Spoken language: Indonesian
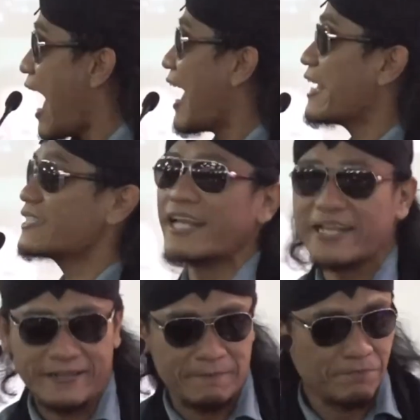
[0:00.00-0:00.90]

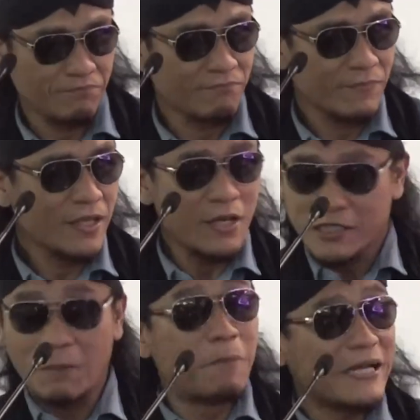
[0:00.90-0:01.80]
ASN.
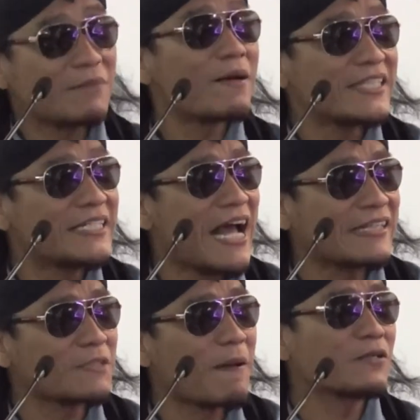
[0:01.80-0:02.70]
Debat sama saya di
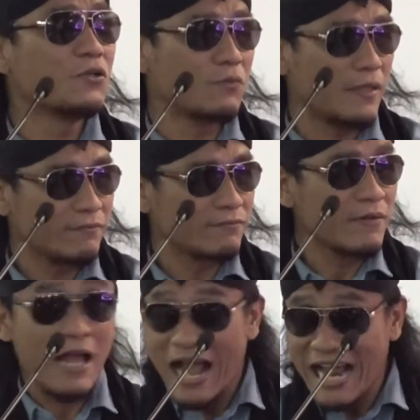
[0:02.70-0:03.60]
atas panggung, Pak.
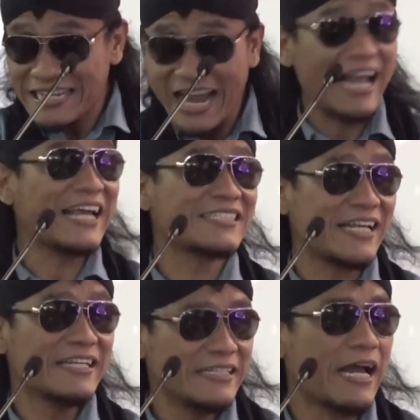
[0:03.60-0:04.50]
Anda
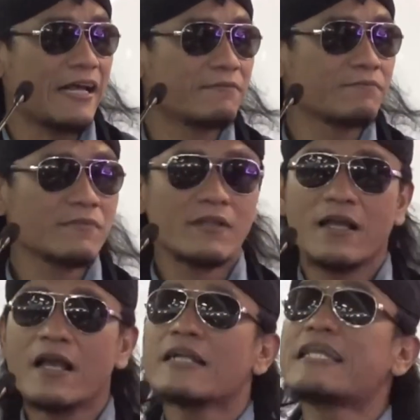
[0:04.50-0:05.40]
ASN? Iya
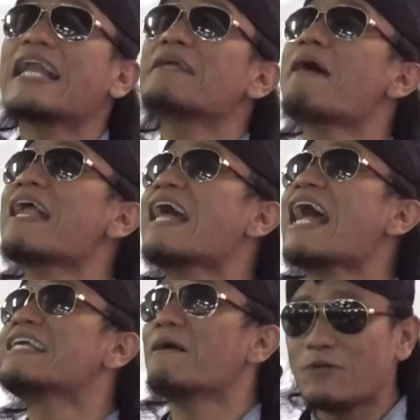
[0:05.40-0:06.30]
dari mana
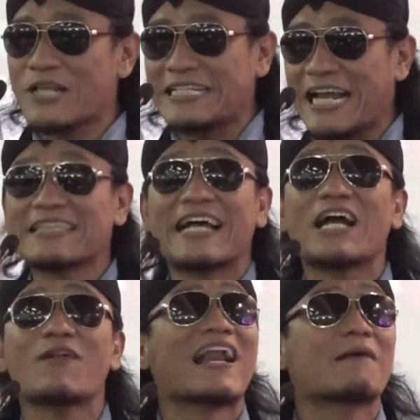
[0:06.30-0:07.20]
Anda punya data
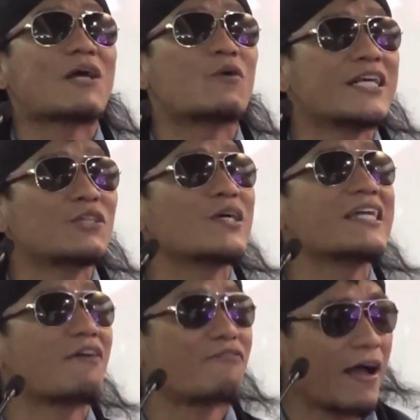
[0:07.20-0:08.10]
kalau Arab Saudi itu
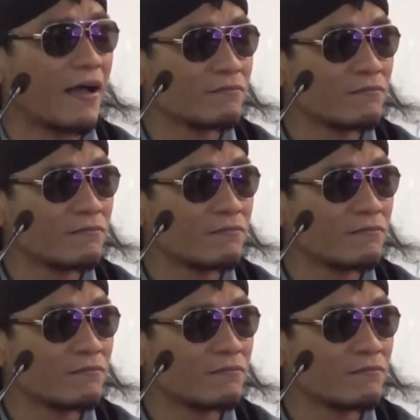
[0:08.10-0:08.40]
khilafah?